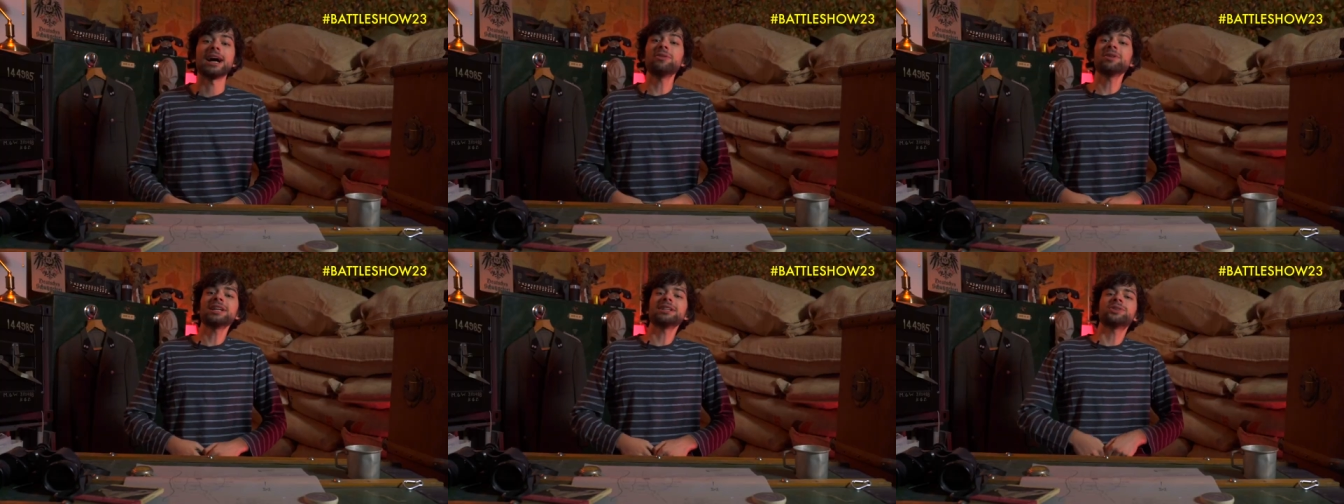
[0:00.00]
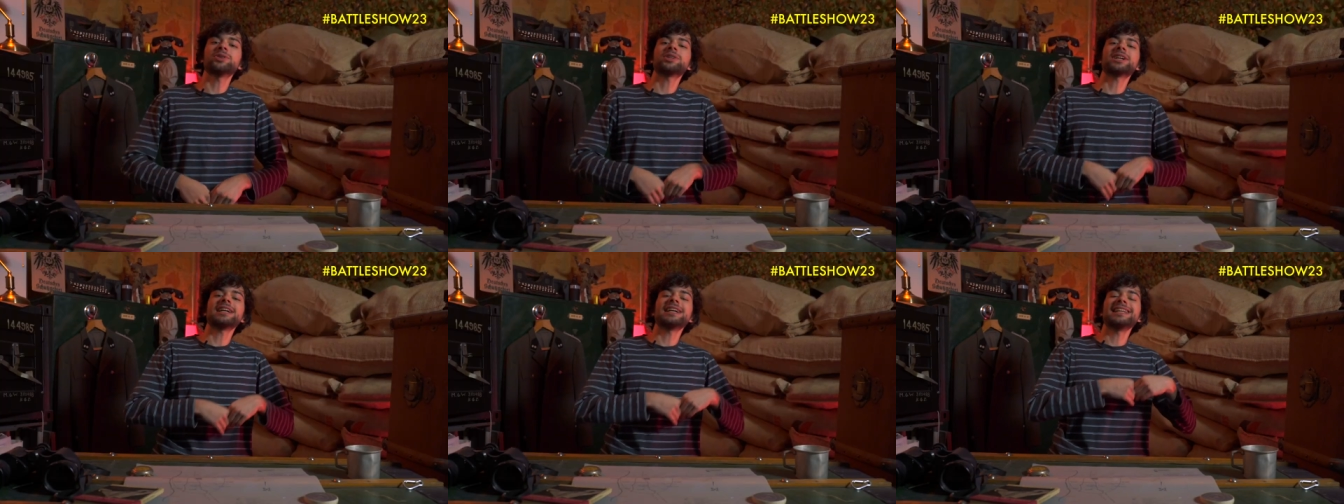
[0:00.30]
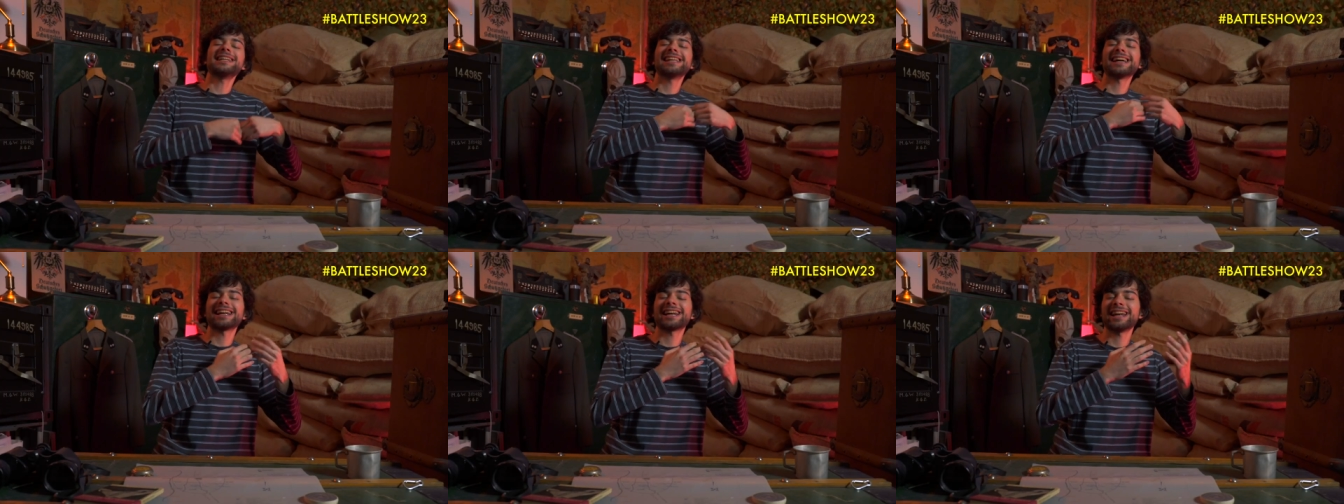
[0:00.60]
Ahora toca
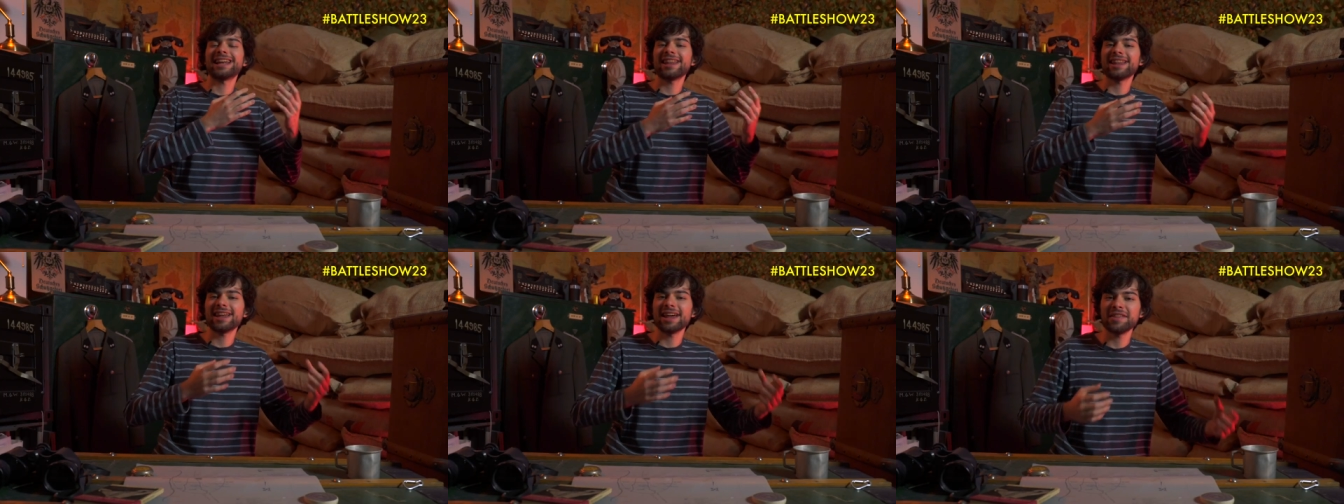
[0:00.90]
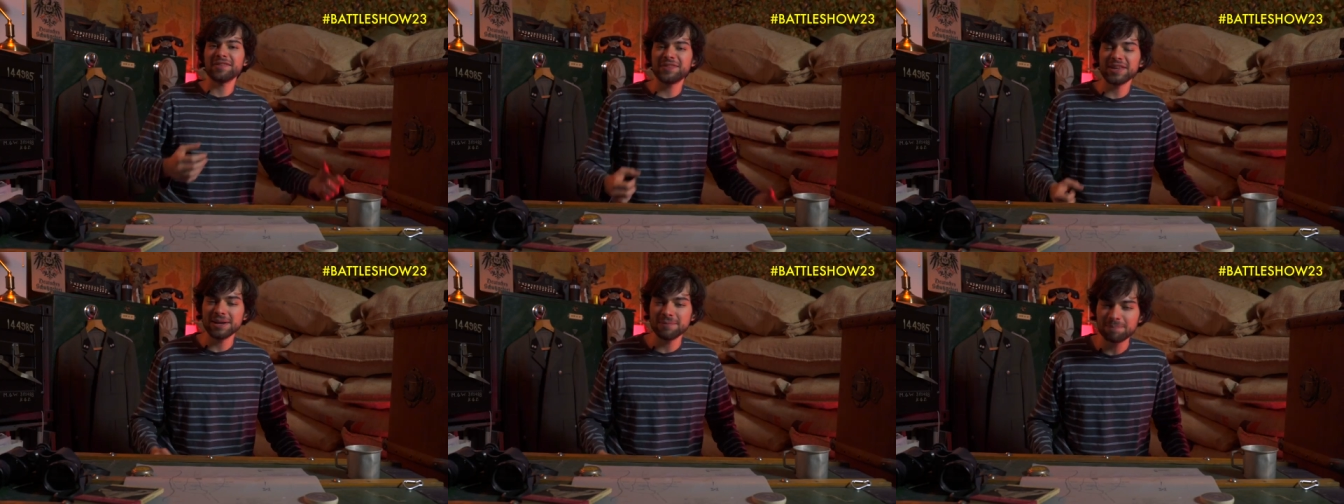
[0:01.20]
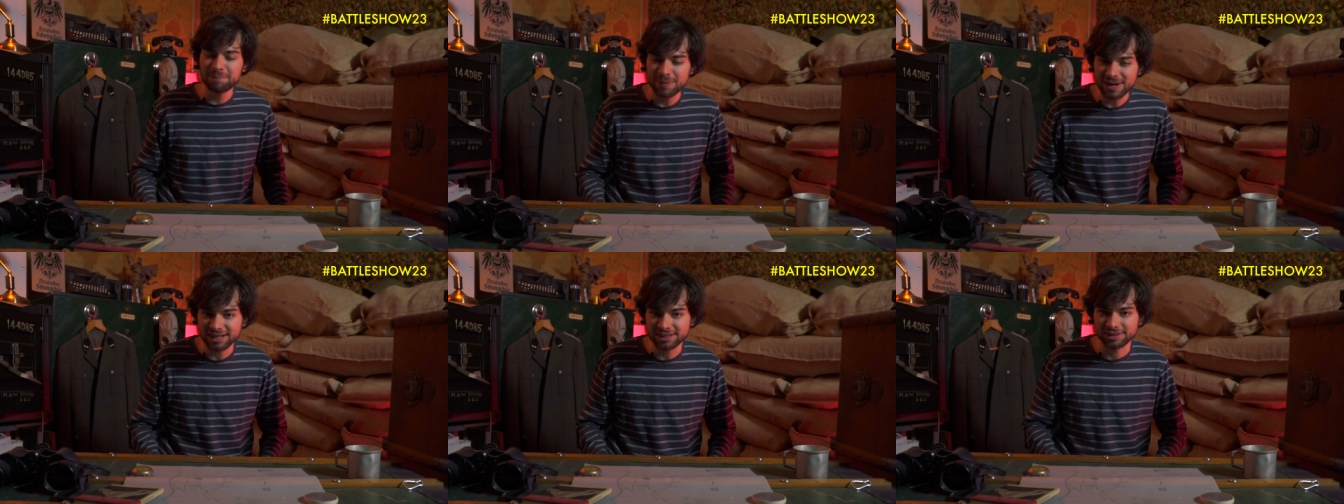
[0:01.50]
la granada de
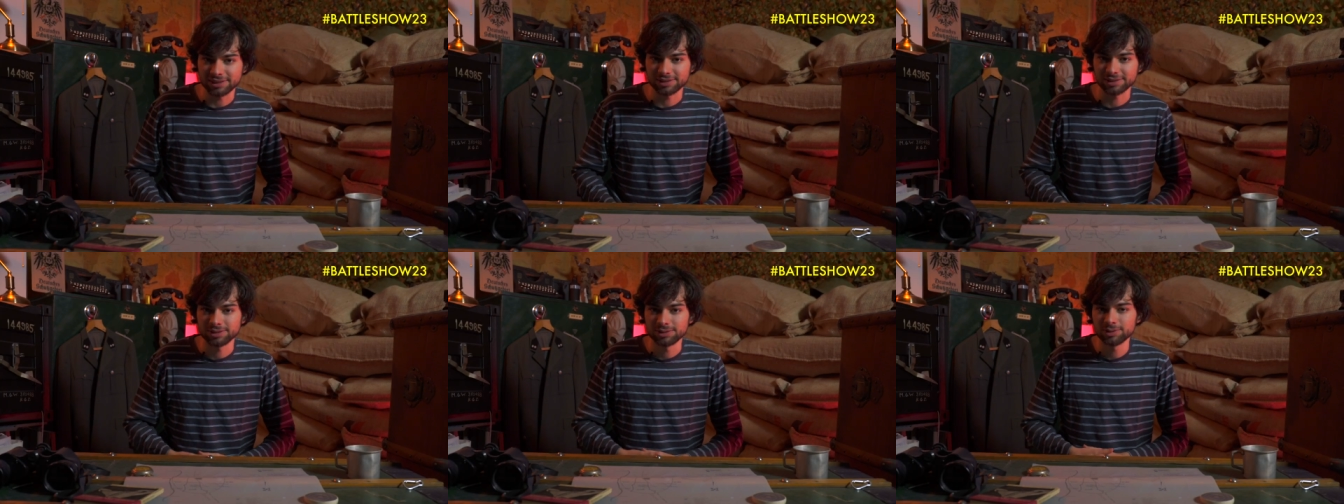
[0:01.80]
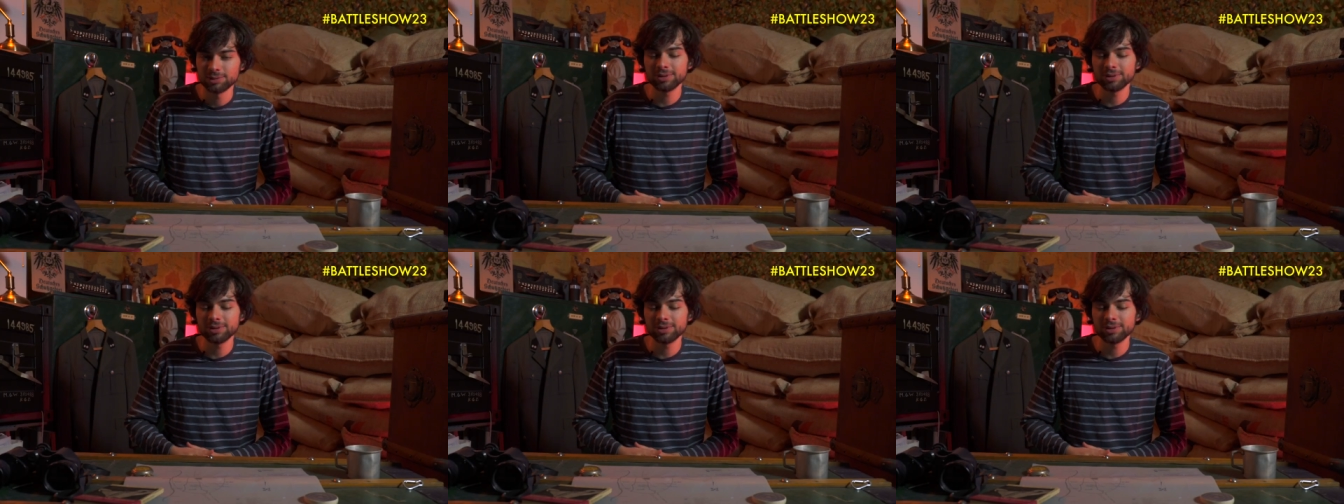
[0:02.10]
impacto,